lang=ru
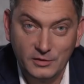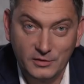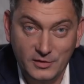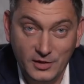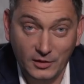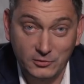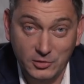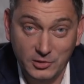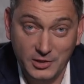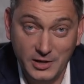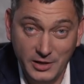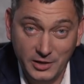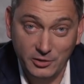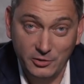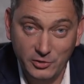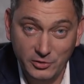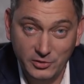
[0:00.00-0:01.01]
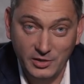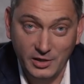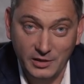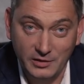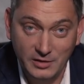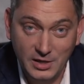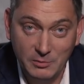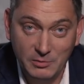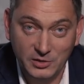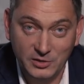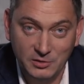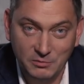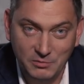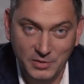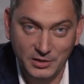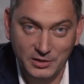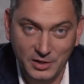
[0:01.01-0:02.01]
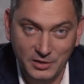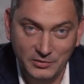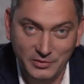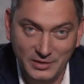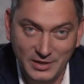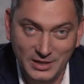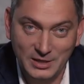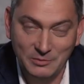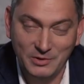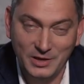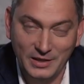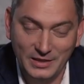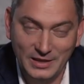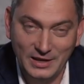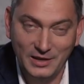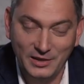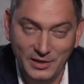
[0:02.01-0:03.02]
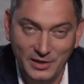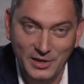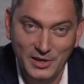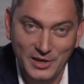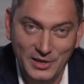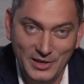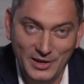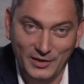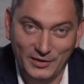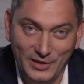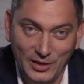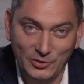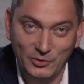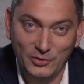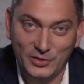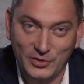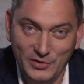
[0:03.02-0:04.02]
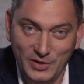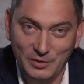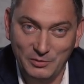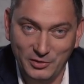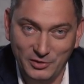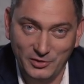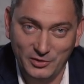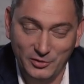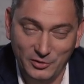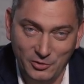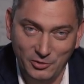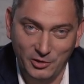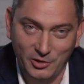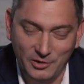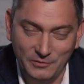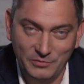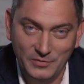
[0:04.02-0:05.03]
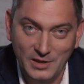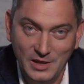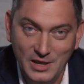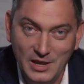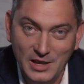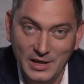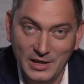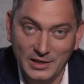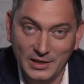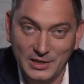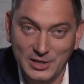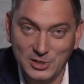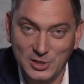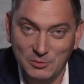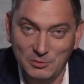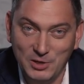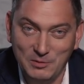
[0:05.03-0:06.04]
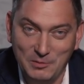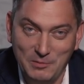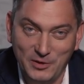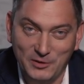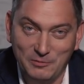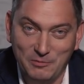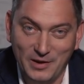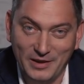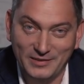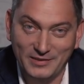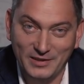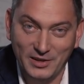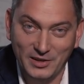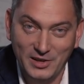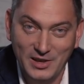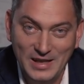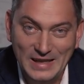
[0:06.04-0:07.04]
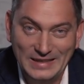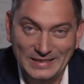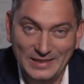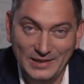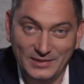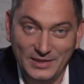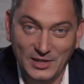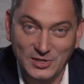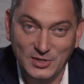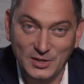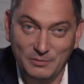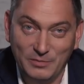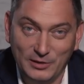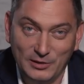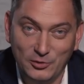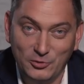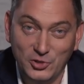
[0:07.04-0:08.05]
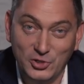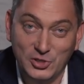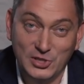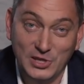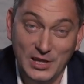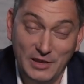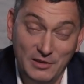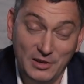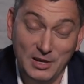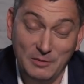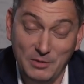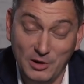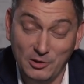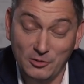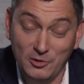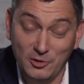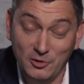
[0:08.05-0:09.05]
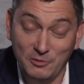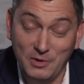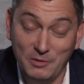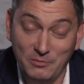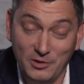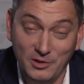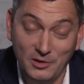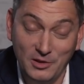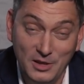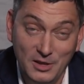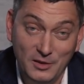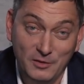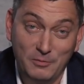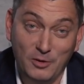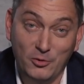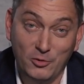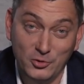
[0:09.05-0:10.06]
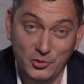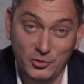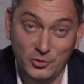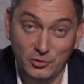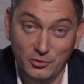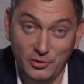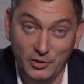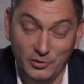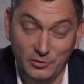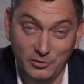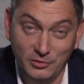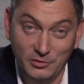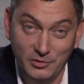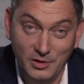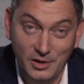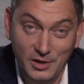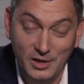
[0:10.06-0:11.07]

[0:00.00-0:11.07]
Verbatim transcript: Здравствуйте, дорогие друзья! Я Максим Батарев. На этом канале я рассказываю свои бизнес-истории. Иногда, чтобы не попасть в просак, достаточно послушать человека, по который попал в похожую ситуацию.